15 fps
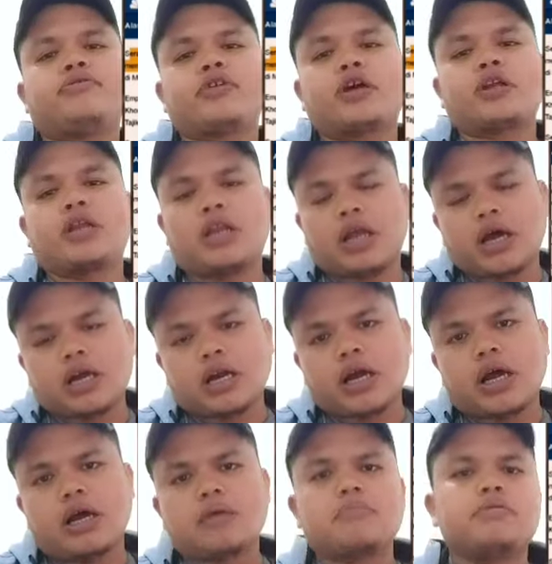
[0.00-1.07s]
Salah
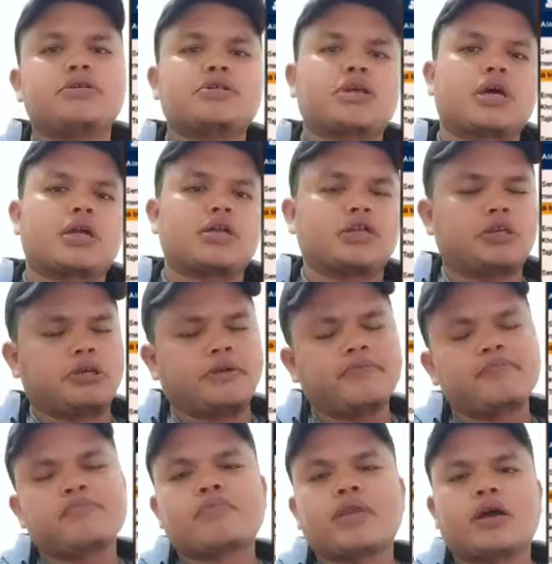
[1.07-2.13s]
satunya Balai Kota
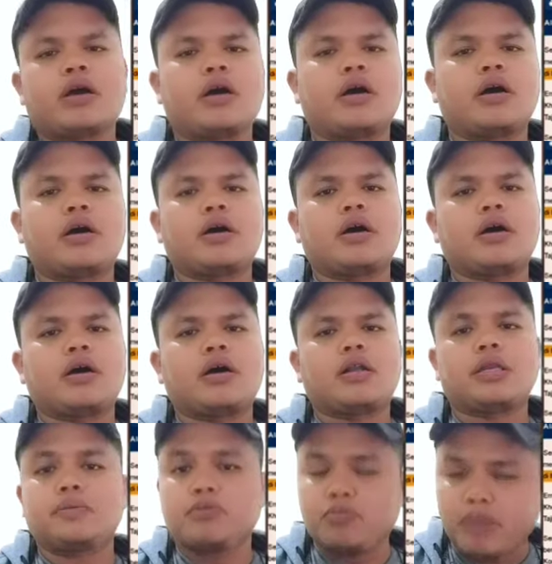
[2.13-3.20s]
Krokus di Moskow pada
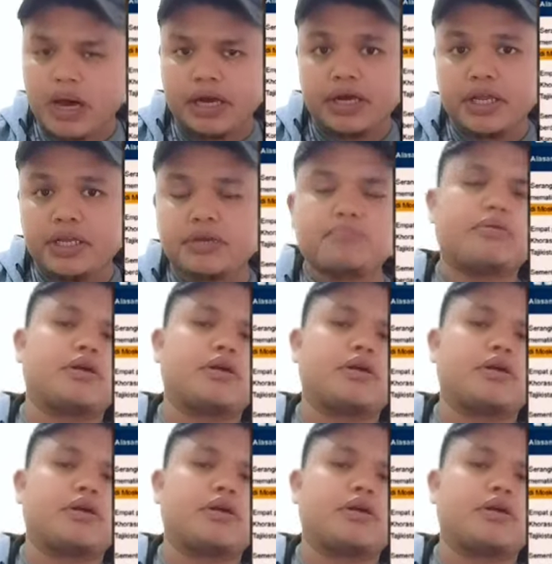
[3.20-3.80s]
bulan April.